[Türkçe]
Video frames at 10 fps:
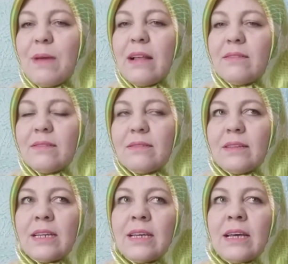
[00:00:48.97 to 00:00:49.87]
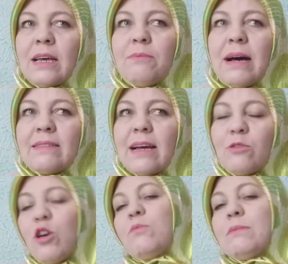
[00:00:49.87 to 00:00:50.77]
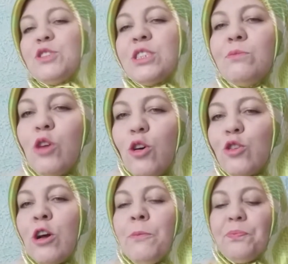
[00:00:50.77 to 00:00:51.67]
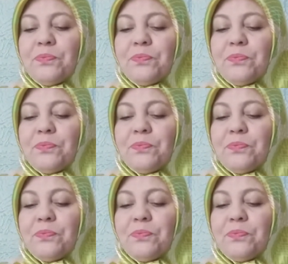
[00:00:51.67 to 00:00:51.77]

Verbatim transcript: Ben e, mantar koymamıştım, yoktu.